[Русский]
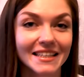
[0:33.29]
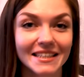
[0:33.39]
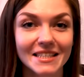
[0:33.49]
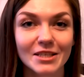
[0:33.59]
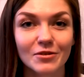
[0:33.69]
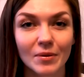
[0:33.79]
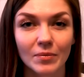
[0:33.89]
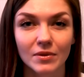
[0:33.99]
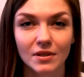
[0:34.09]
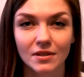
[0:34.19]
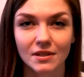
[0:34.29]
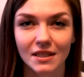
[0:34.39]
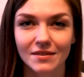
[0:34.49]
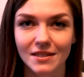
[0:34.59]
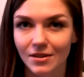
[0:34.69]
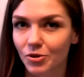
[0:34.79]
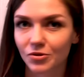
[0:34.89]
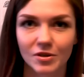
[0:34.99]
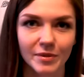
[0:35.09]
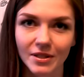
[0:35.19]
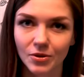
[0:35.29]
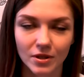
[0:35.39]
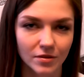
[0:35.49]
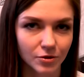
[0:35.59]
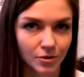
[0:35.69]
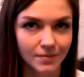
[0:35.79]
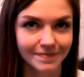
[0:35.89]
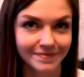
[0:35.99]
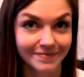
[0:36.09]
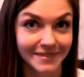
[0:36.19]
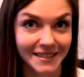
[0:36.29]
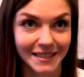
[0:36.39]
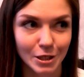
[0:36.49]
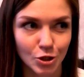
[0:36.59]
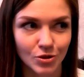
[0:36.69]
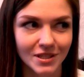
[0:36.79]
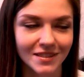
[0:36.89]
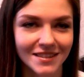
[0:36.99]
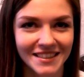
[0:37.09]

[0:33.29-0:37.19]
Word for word: Если вам э, нравится такой формат роликов, то знаете, что делать.